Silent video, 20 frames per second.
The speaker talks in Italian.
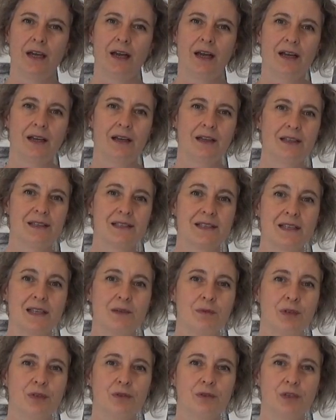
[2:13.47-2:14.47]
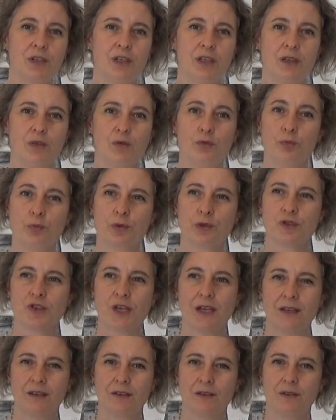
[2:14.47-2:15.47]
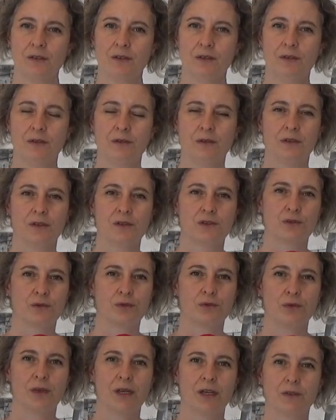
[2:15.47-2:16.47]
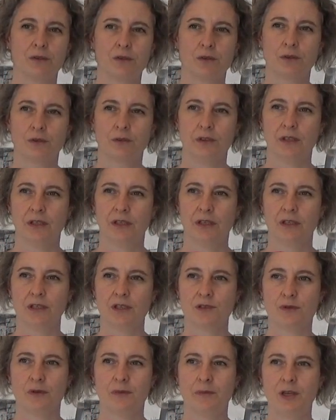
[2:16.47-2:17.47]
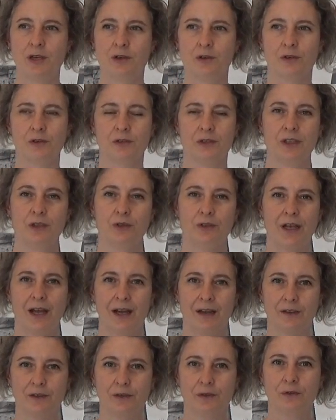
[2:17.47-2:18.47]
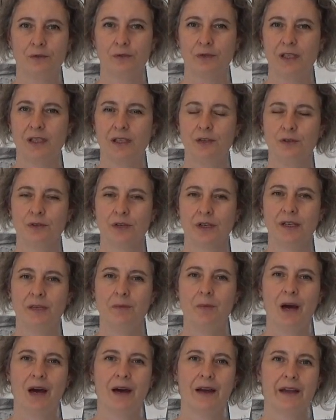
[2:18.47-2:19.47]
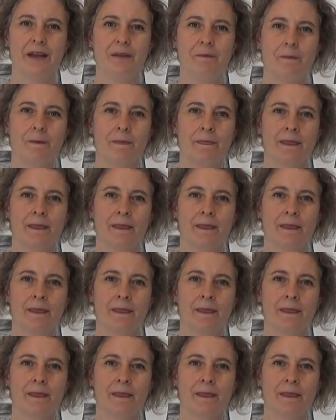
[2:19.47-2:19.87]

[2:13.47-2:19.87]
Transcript: al seguito di un progetto eh, strutturato con eh, il suo amico De Donato, un editore di Bari,